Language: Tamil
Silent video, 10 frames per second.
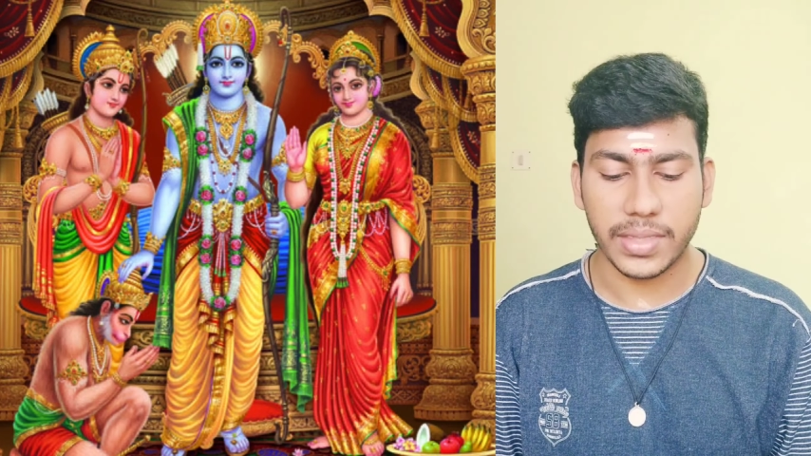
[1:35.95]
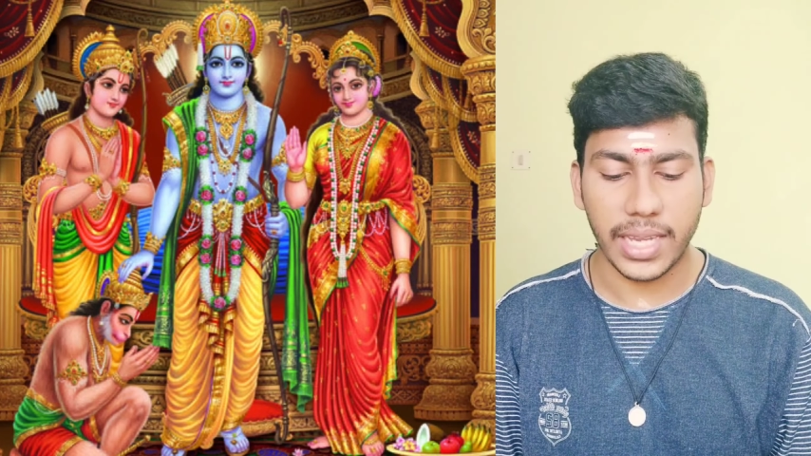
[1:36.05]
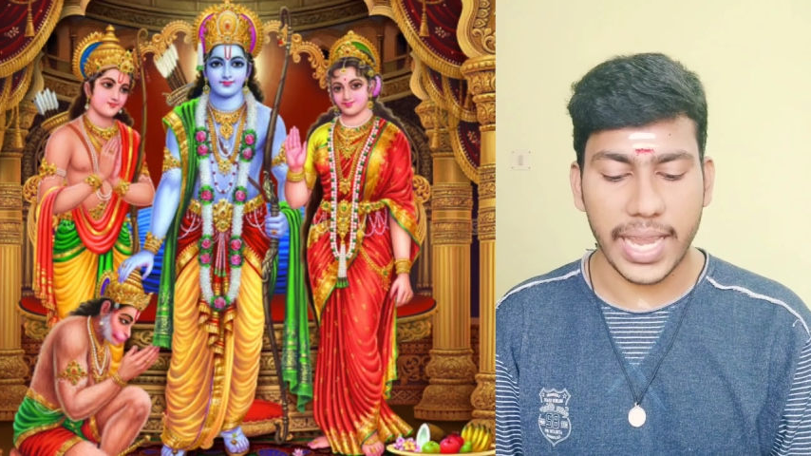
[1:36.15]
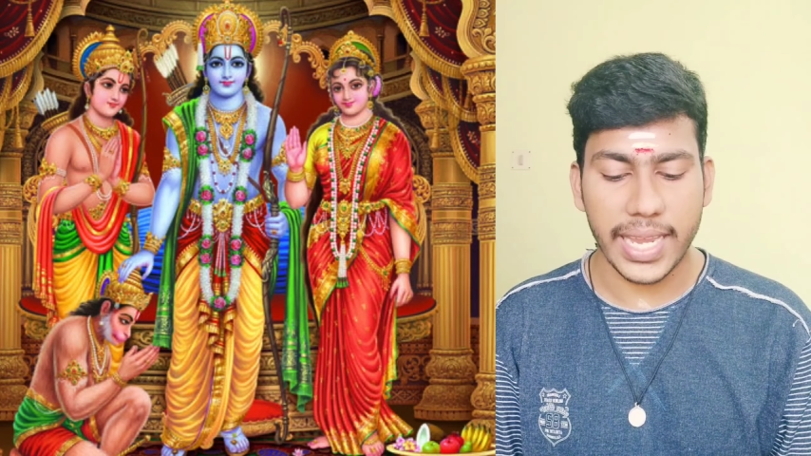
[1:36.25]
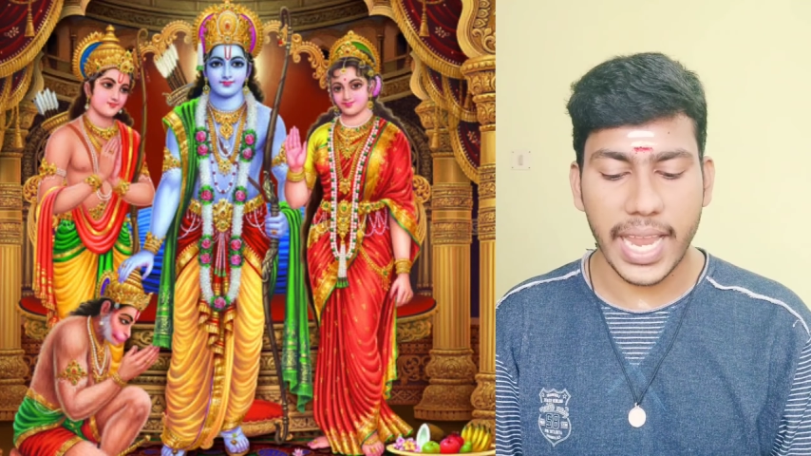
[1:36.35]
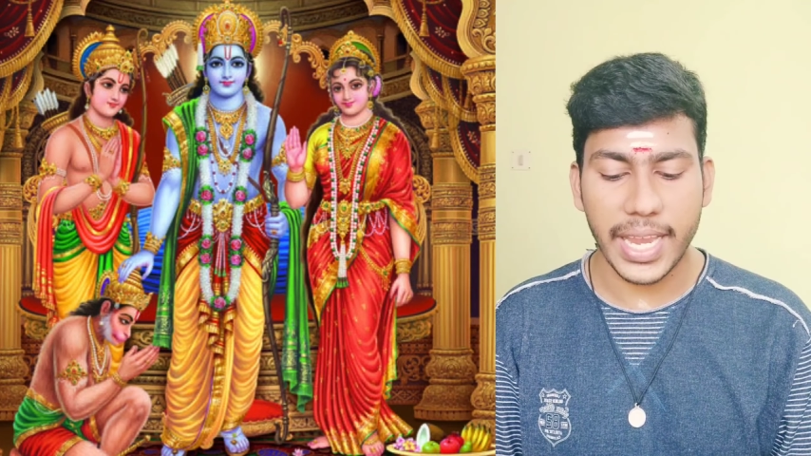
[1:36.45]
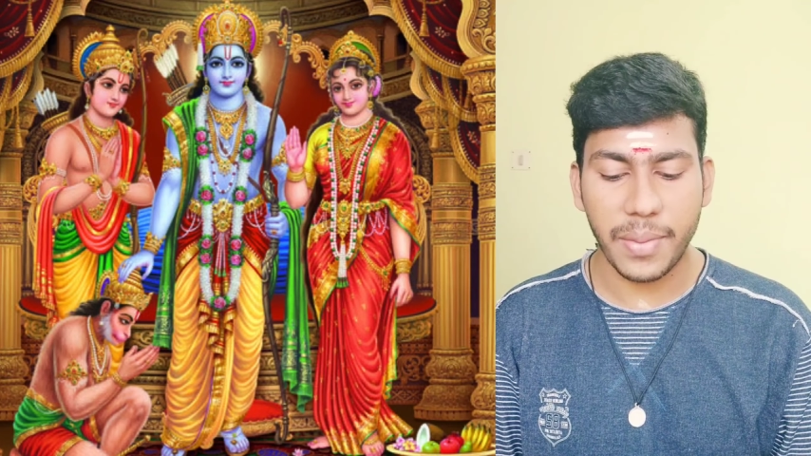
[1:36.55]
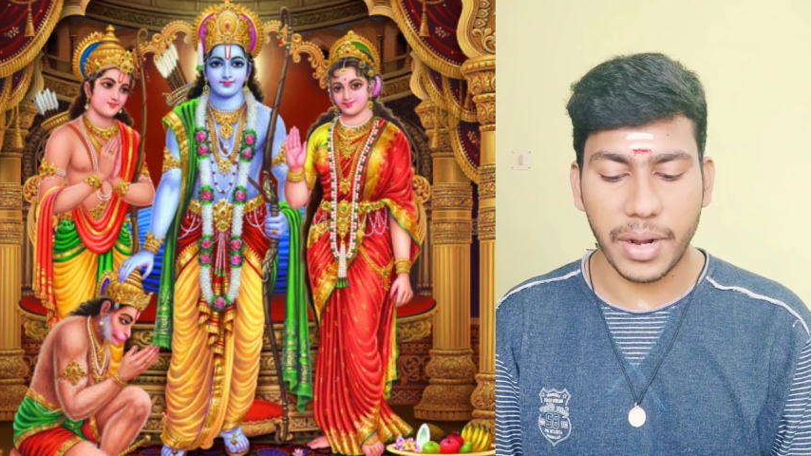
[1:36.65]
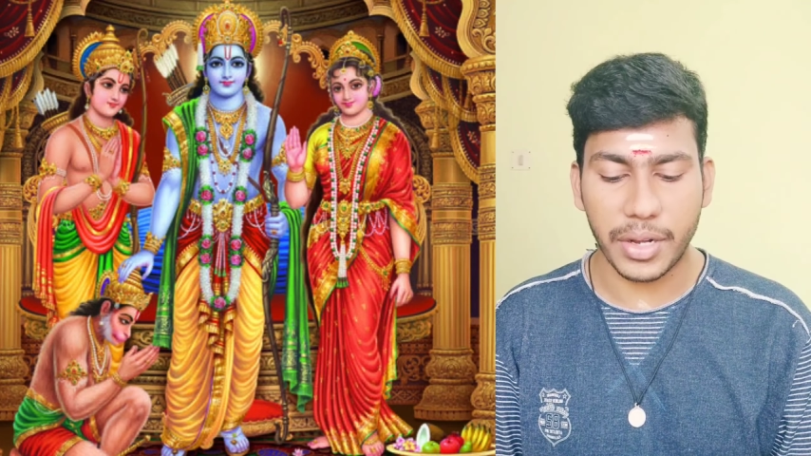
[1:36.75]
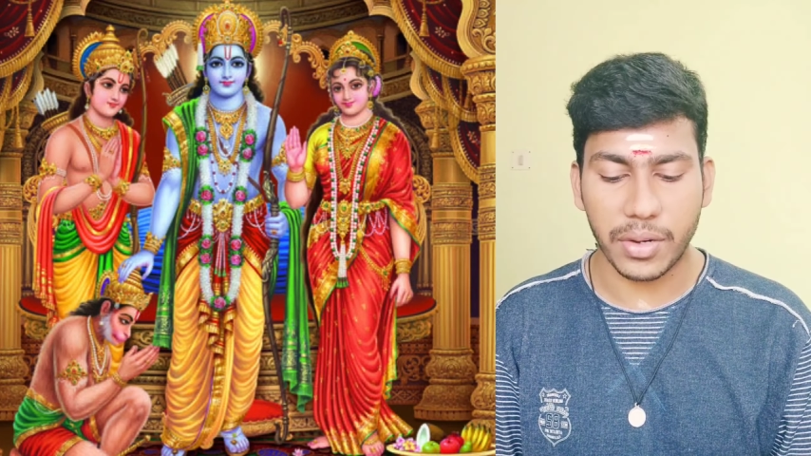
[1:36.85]
கைகேயி
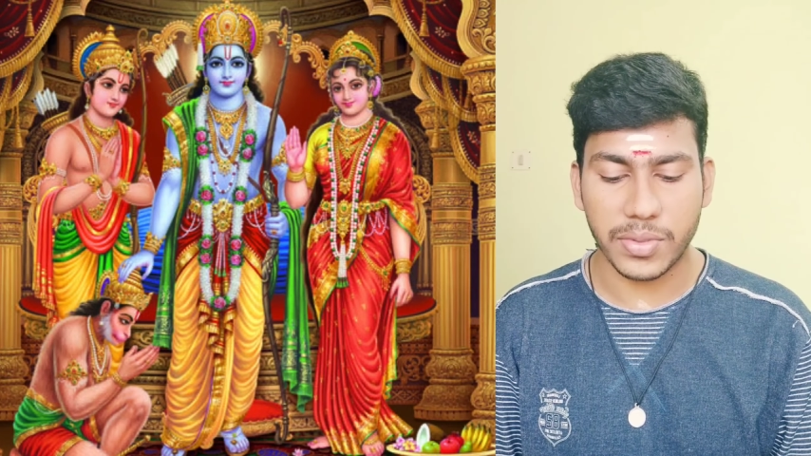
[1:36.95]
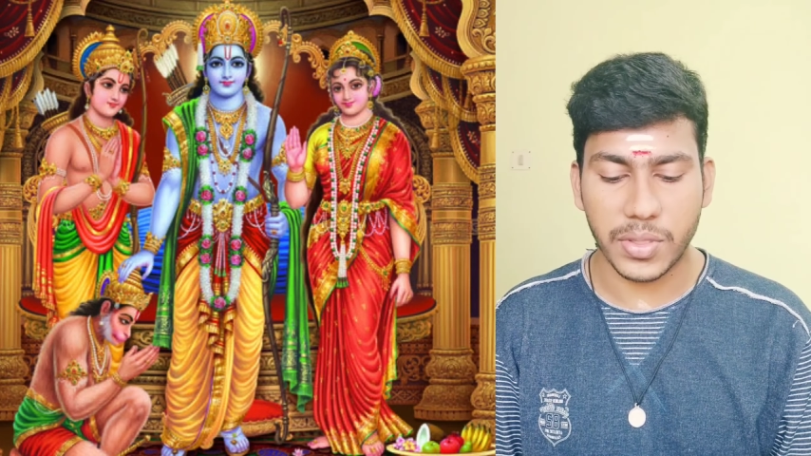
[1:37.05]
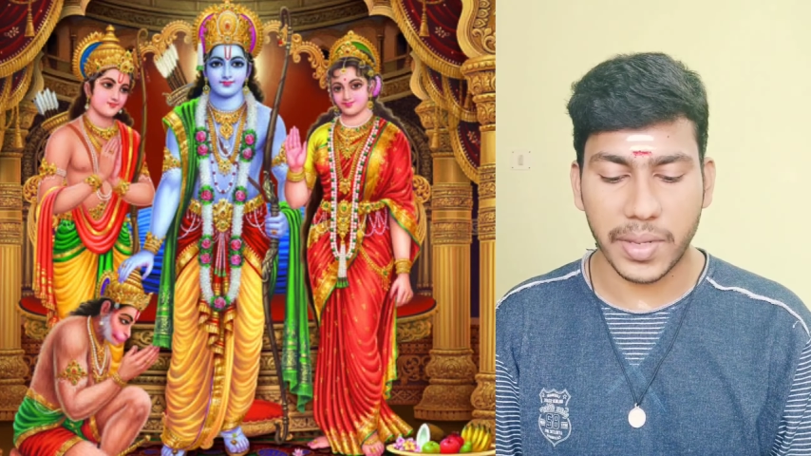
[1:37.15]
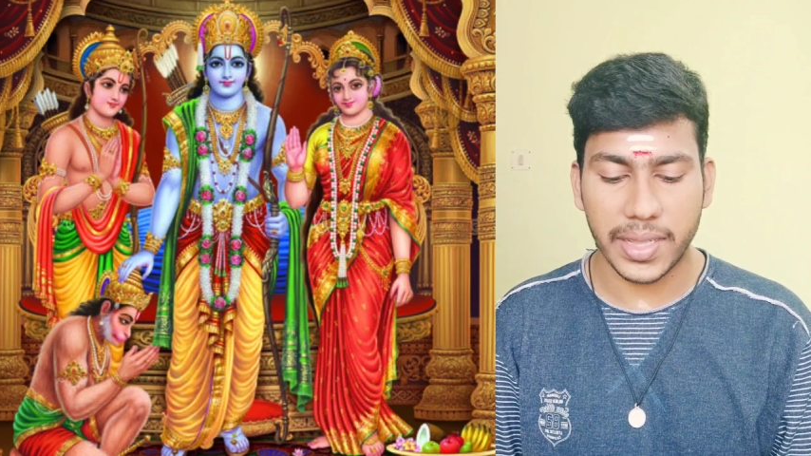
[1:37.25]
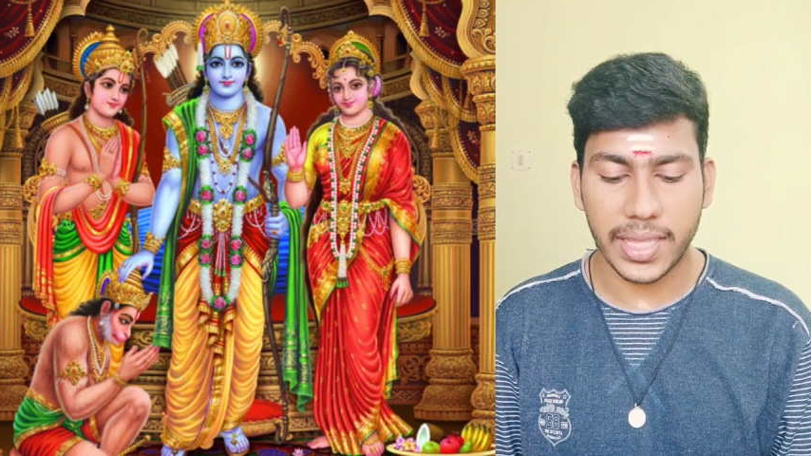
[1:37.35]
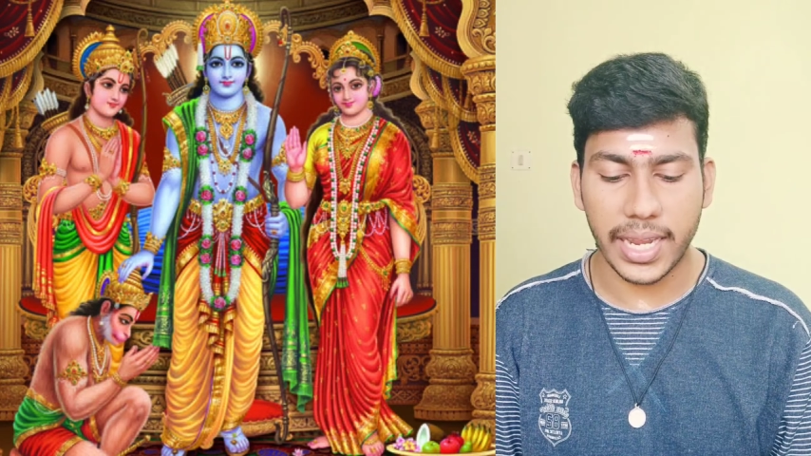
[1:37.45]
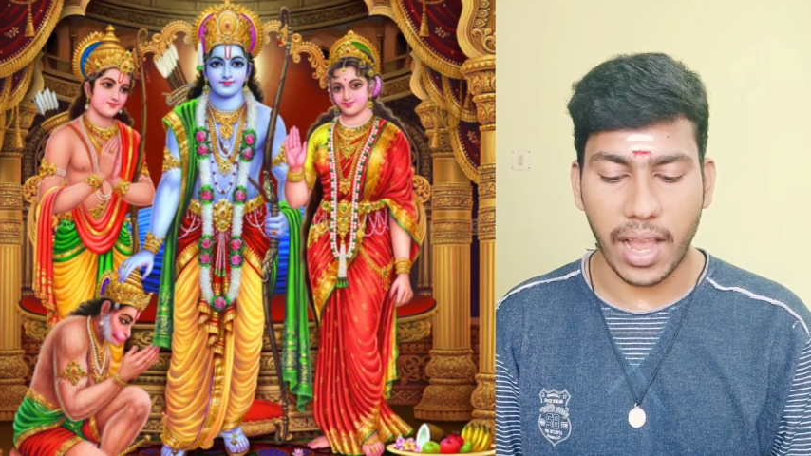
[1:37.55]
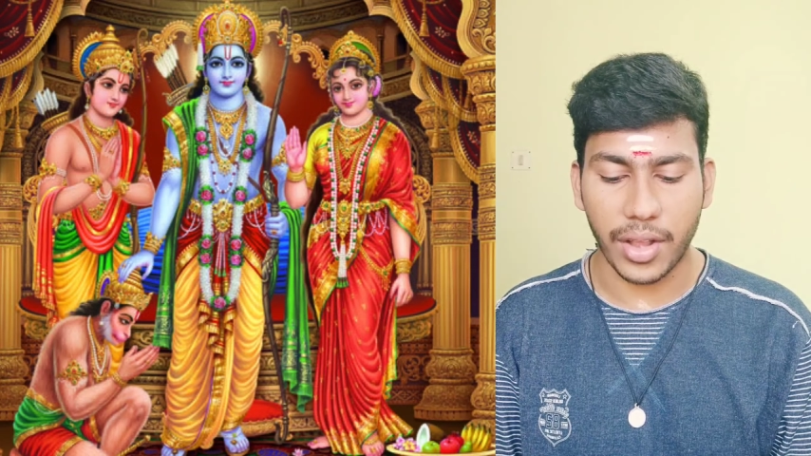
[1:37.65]
மற்றும் சுமித்திரை